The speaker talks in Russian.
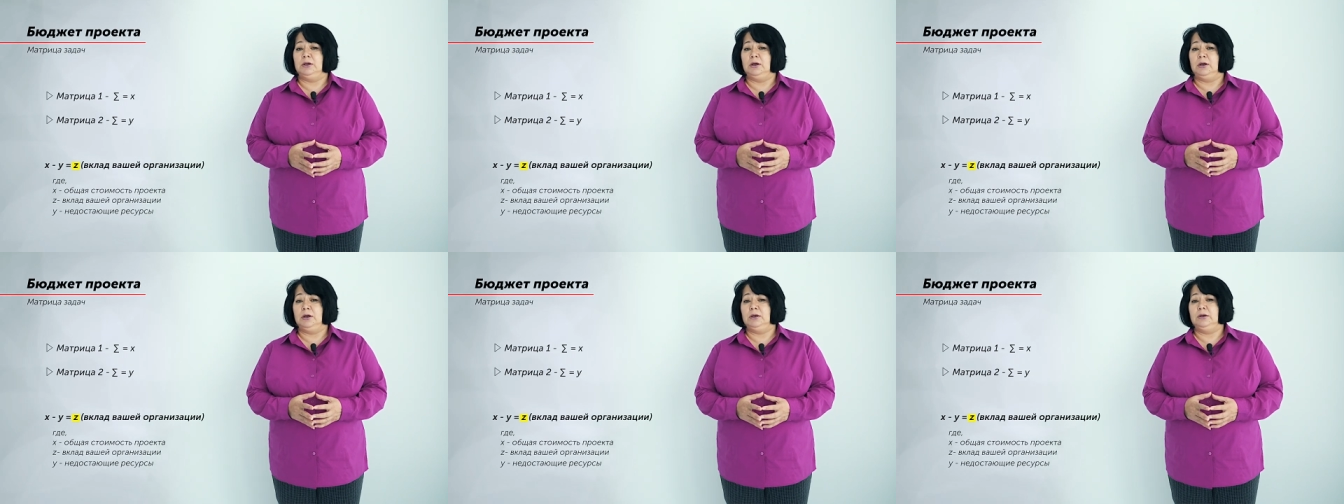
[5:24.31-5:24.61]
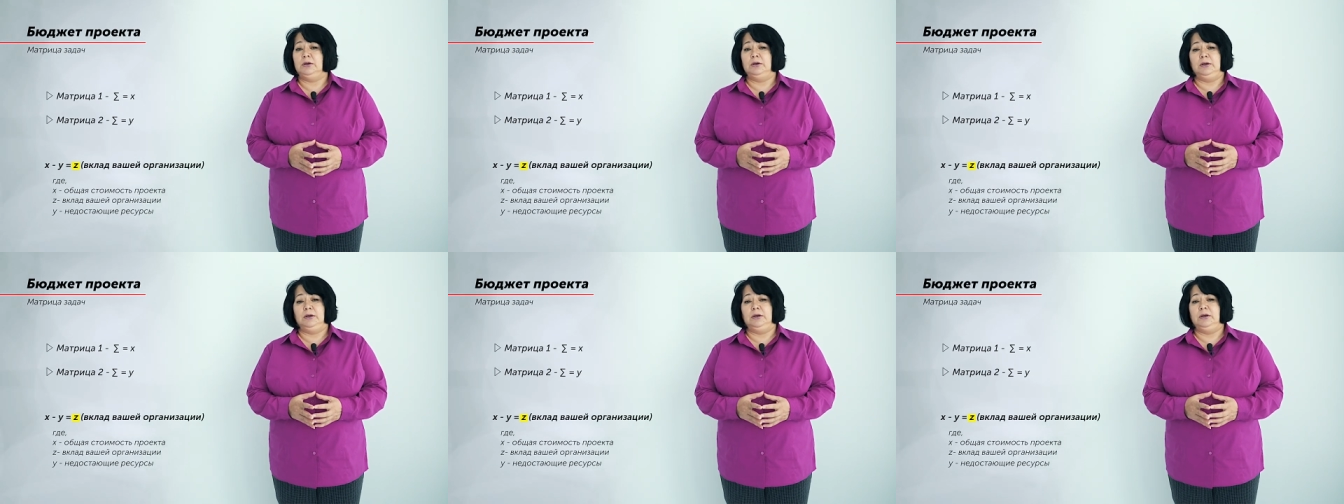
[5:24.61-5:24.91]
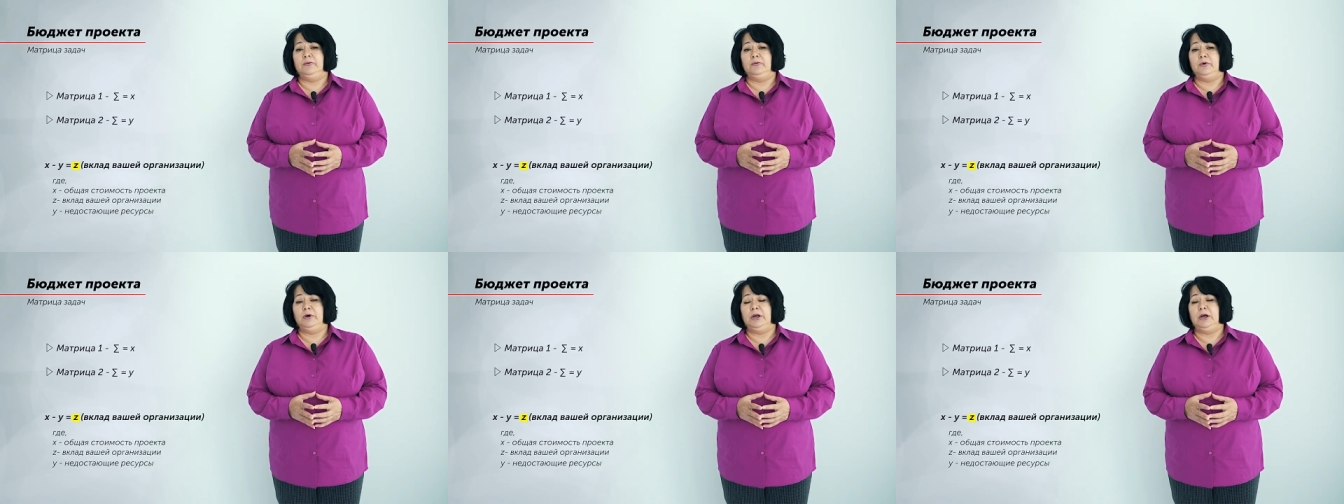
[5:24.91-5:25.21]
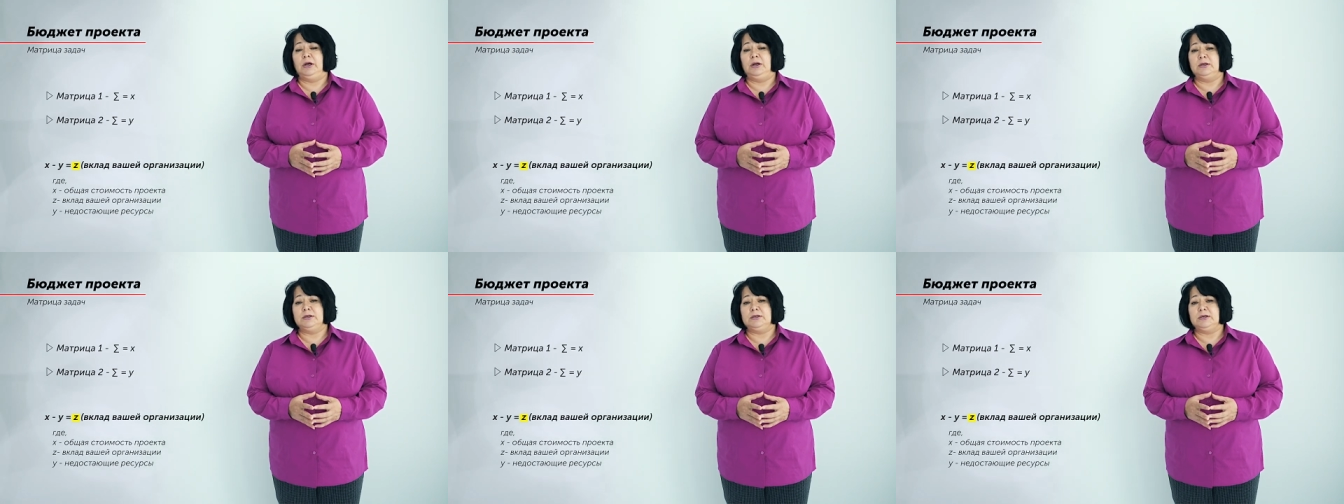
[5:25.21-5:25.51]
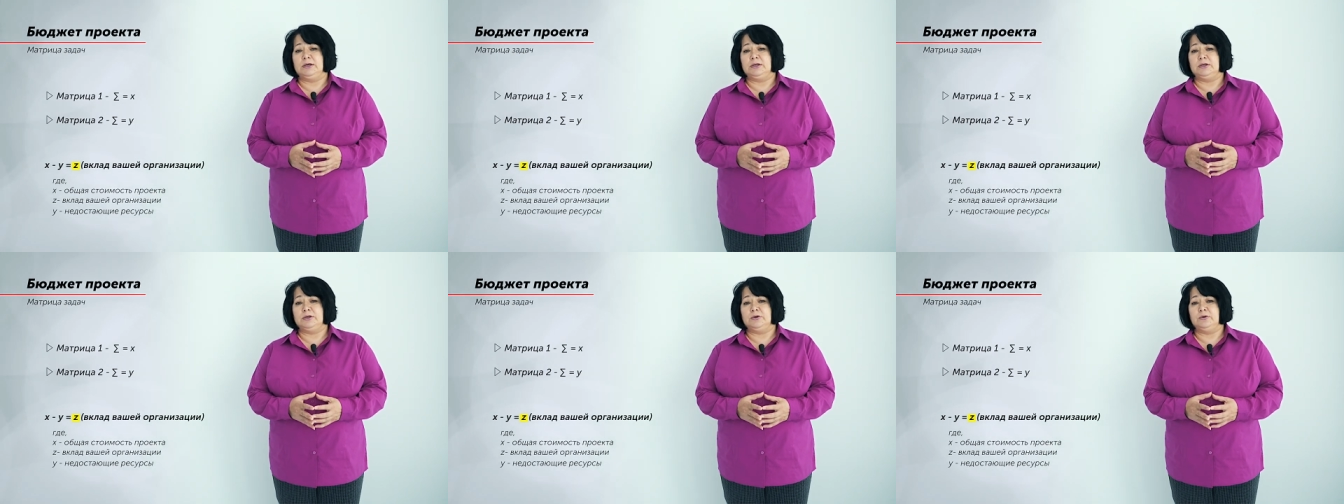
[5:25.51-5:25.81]
на э, его
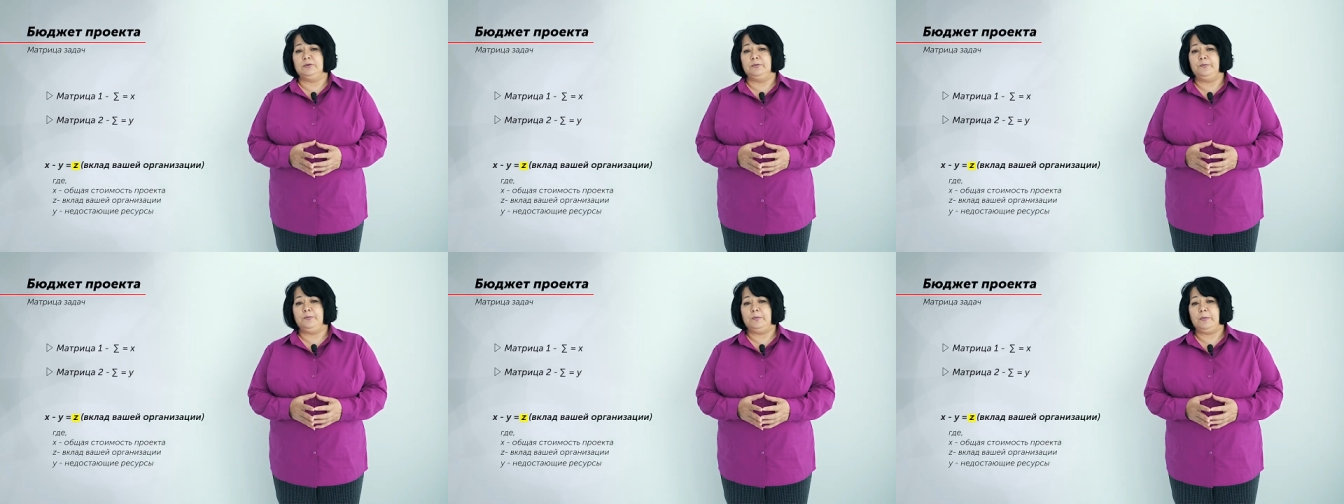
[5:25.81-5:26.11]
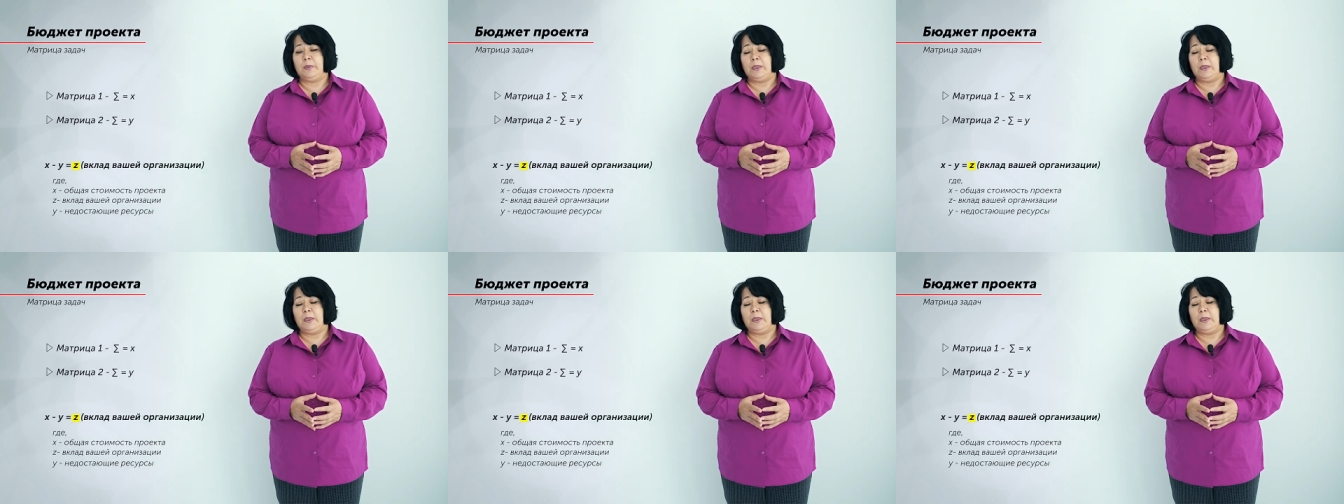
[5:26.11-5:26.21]
реализацию.